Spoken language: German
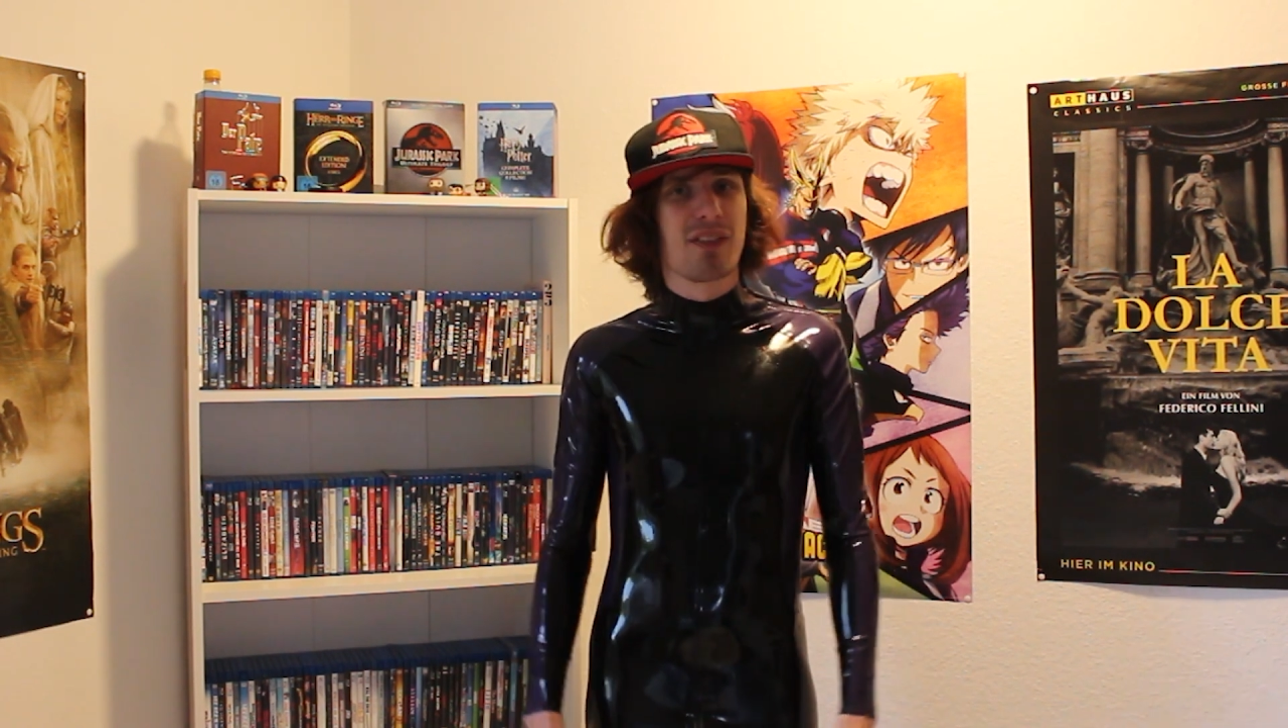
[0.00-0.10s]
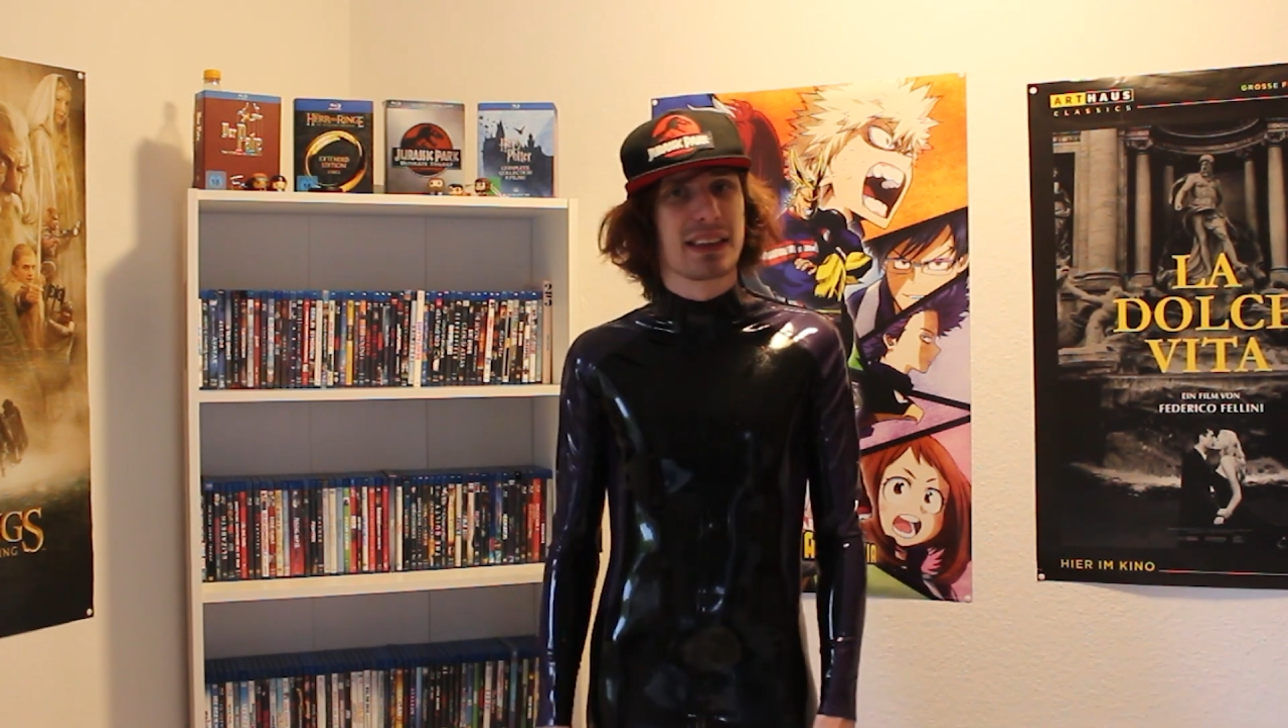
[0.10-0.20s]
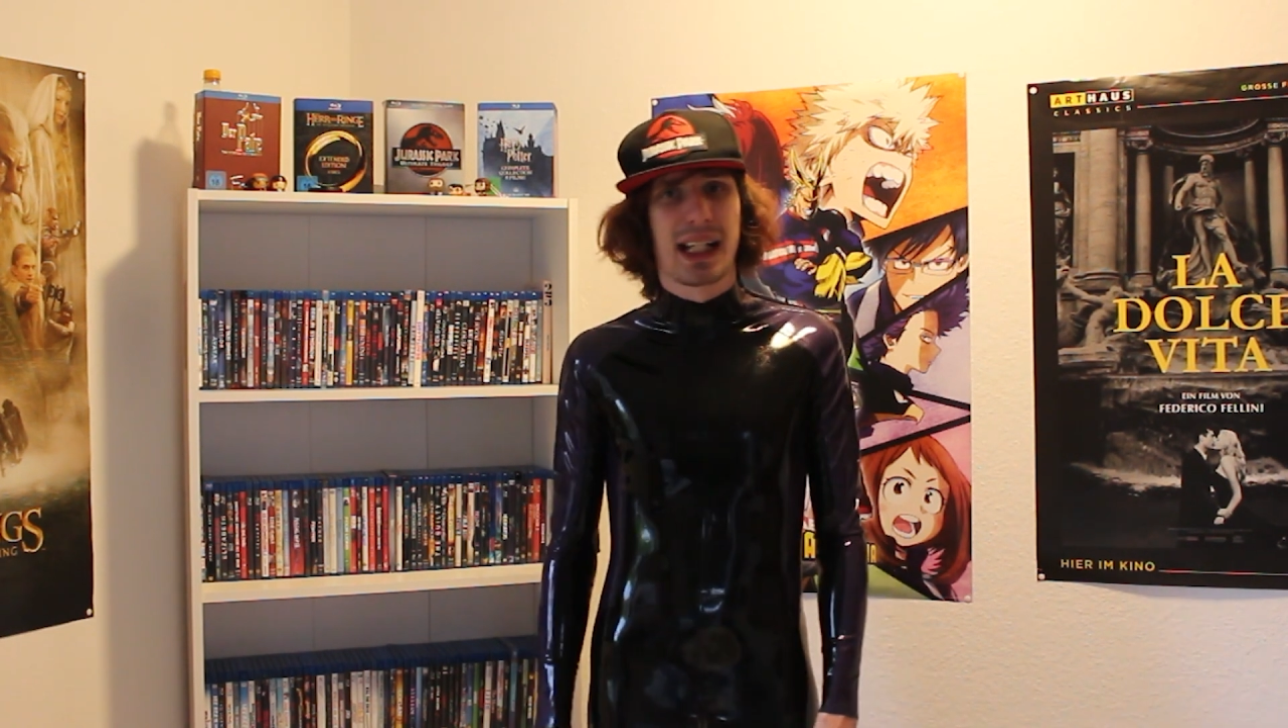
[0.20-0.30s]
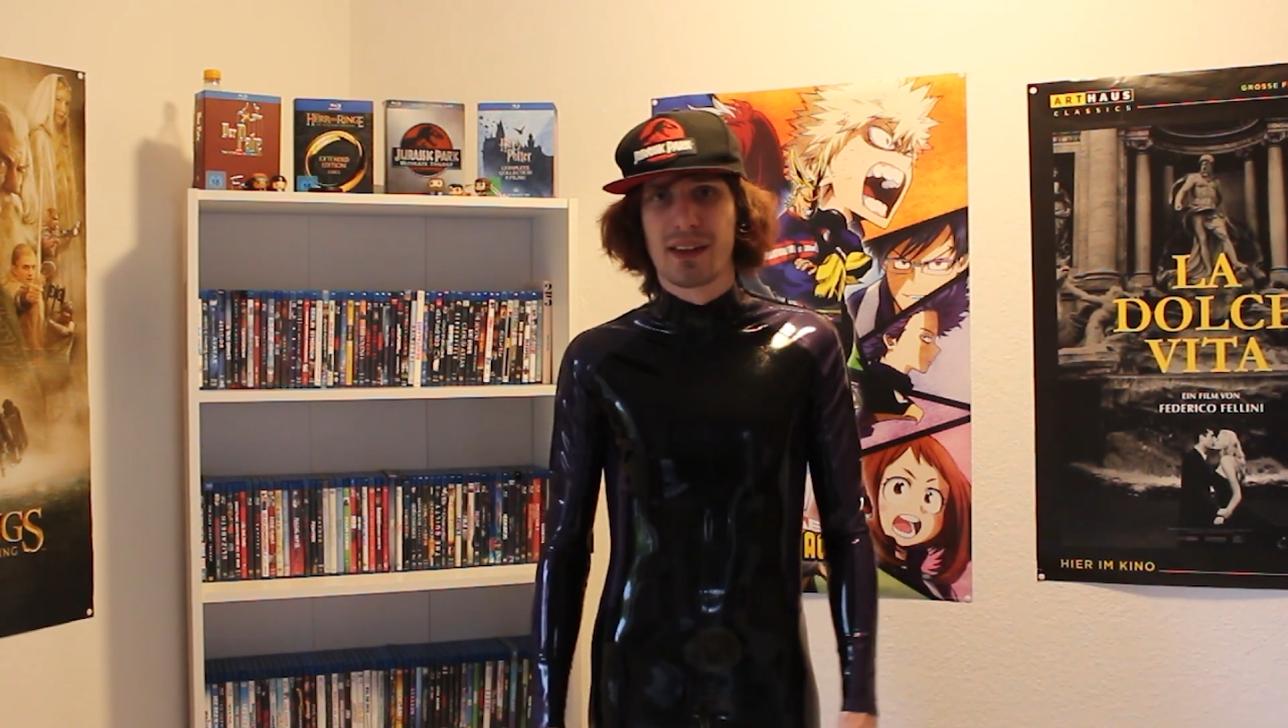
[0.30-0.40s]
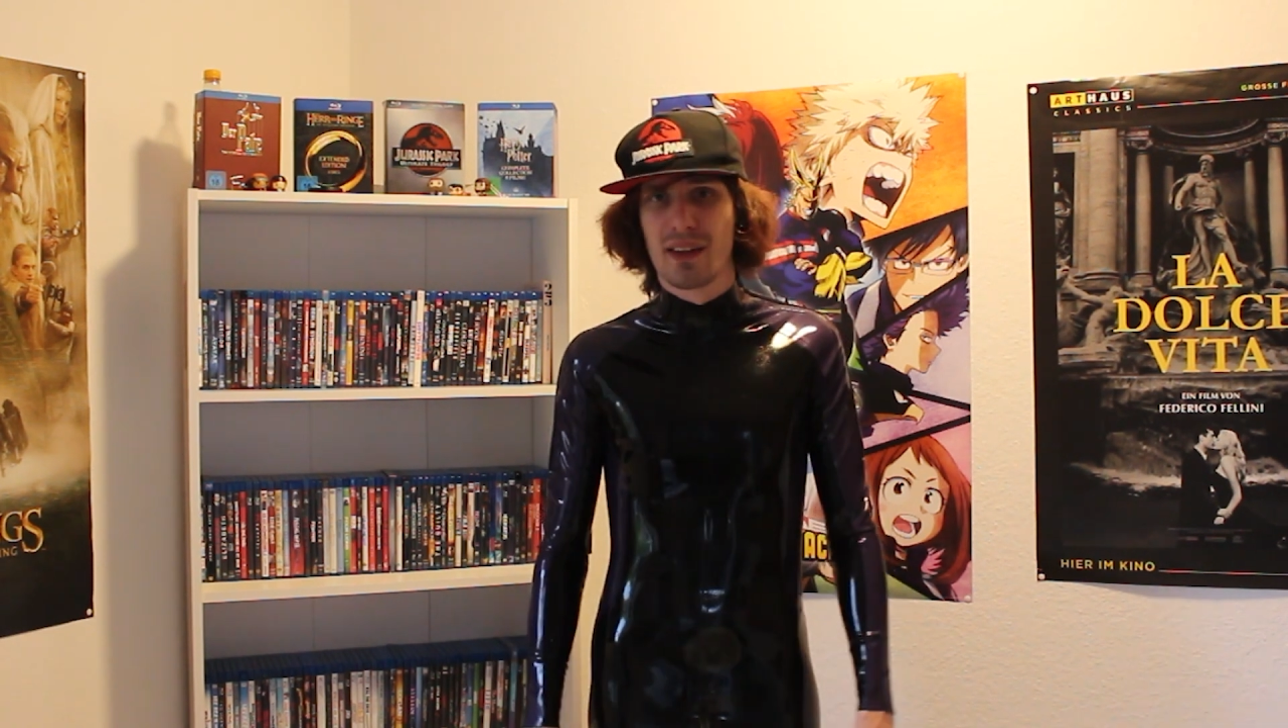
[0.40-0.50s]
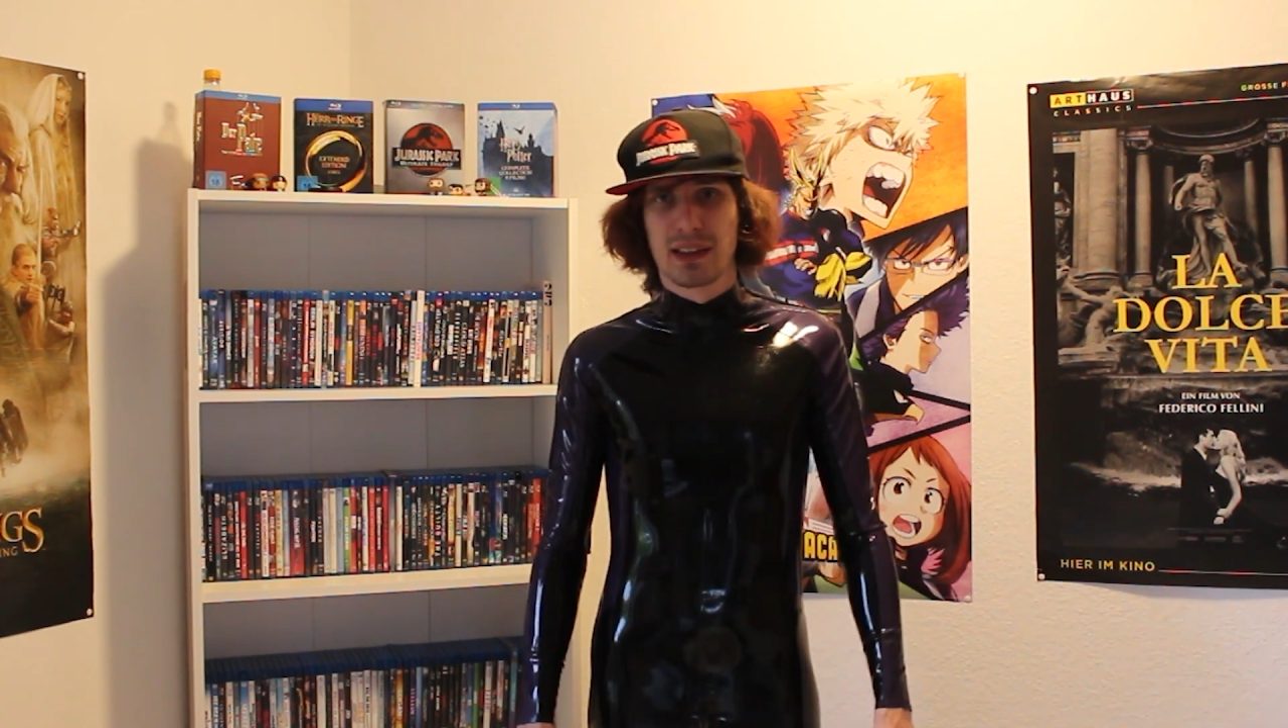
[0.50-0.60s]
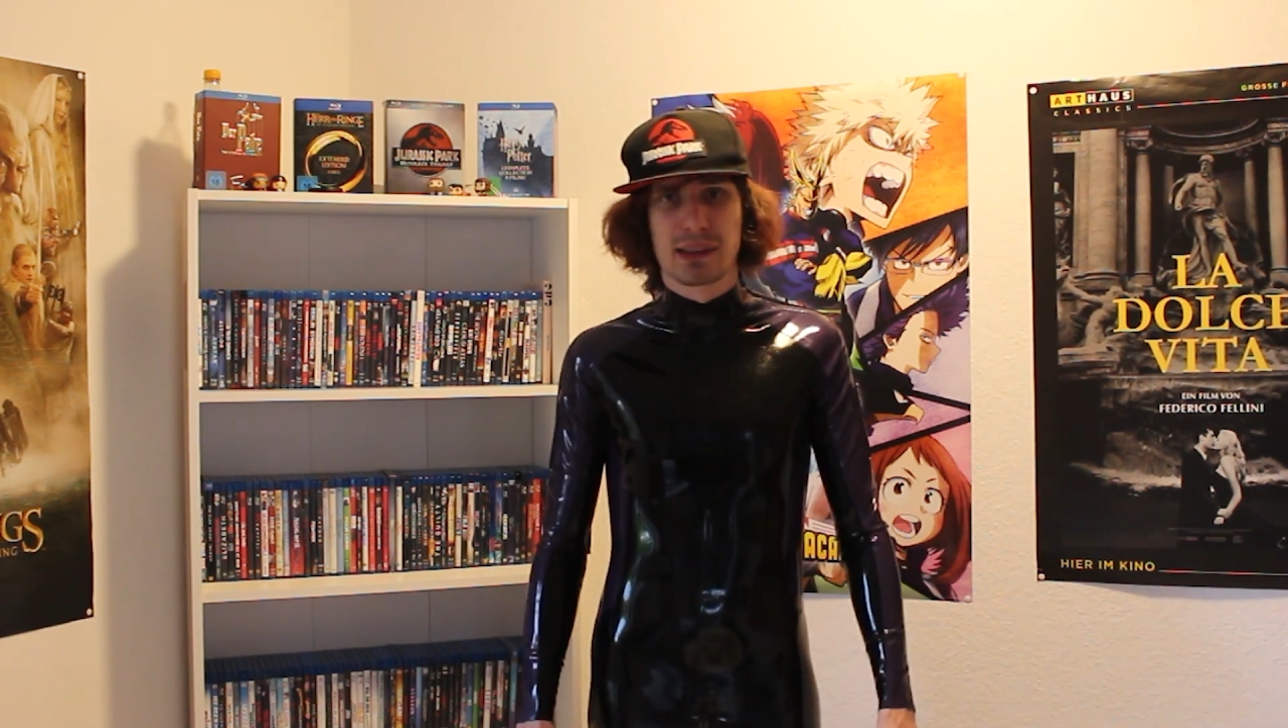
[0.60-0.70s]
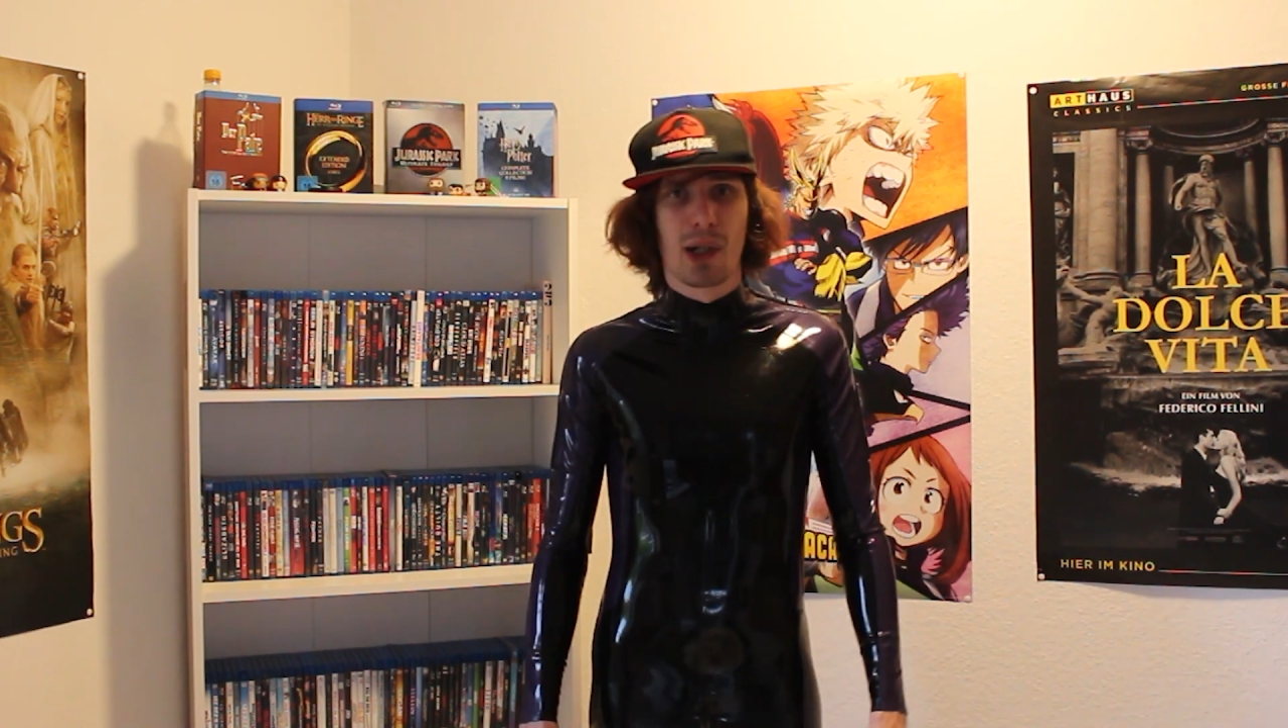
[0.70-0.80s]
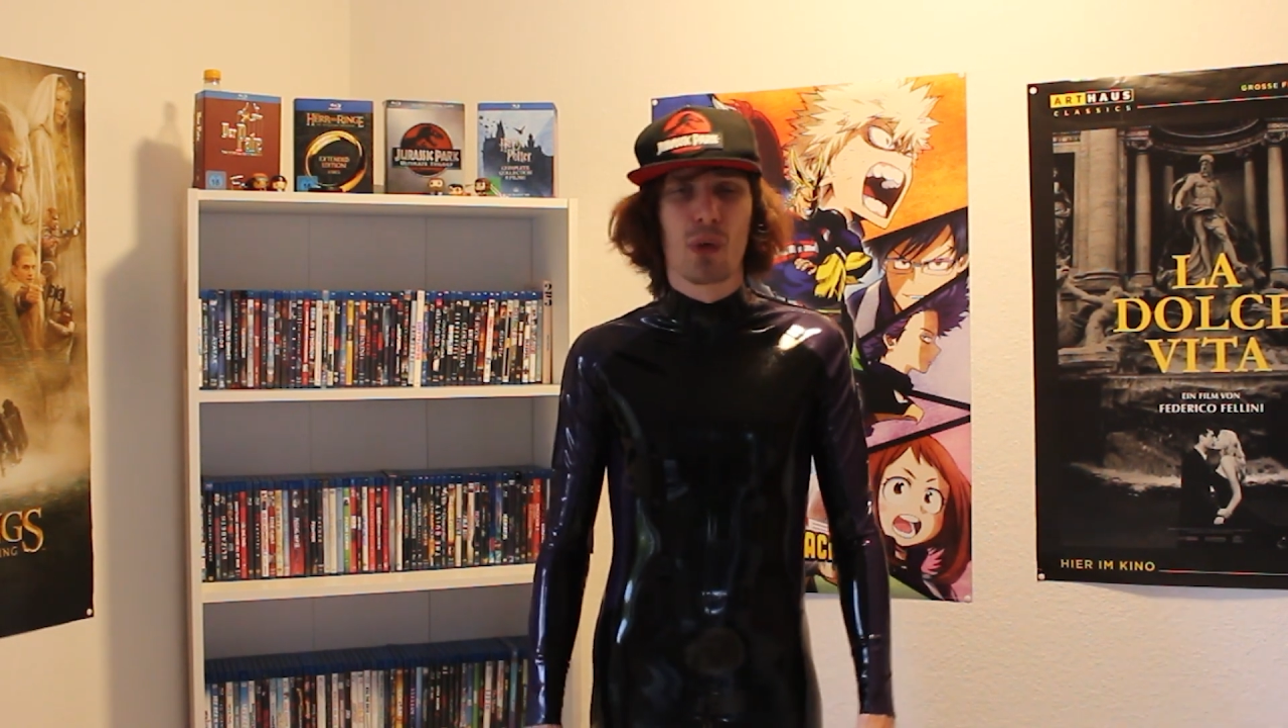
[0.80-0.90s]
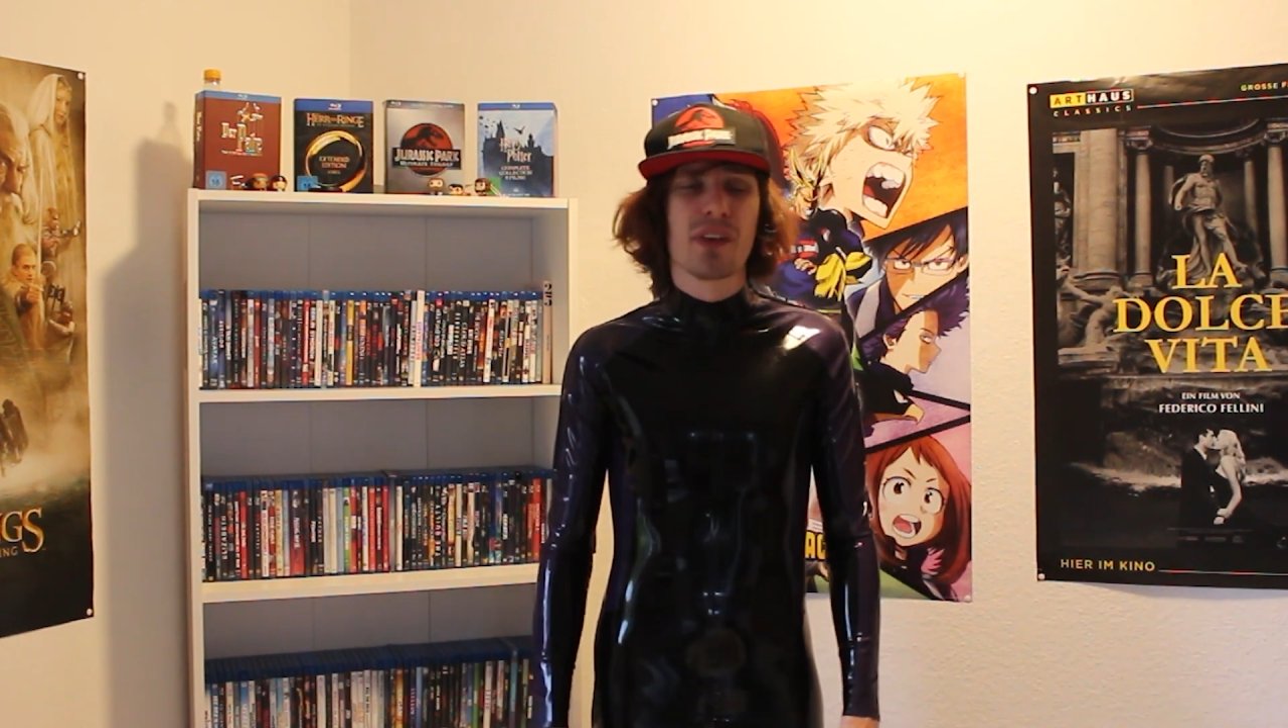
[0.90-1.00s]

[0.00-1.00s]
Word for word: was anderes machen